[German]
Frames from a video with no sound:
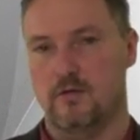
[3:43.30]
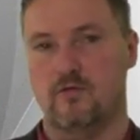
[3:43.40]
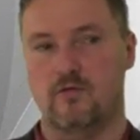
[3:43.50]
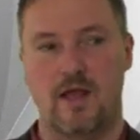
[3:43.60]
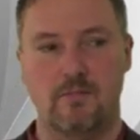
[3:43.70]

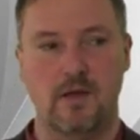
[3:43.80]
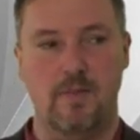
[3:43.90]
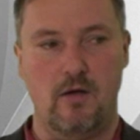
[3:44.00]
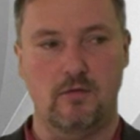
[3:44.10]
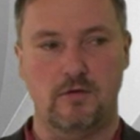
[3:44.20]

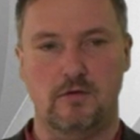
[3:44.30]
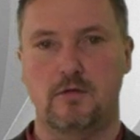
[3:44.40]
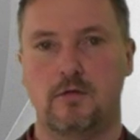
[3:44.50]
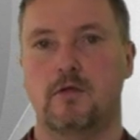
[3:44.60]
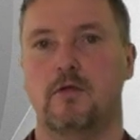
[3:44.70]
zusammengebaut.
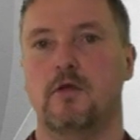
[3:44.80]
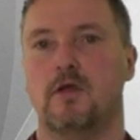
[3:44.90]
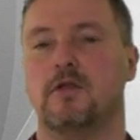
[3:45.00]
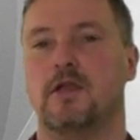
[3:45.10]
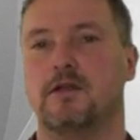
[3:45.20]

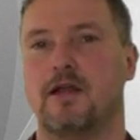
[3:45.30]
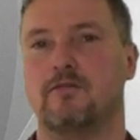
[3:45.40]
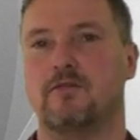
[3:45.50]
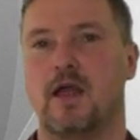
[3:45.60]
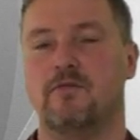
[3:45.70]
Geht
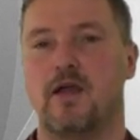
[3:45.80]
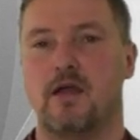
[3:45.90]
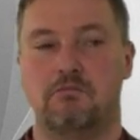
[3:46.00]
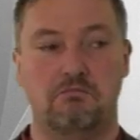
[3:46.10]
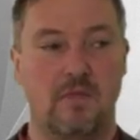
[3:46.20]
ganz
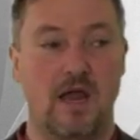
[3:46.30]
einfach.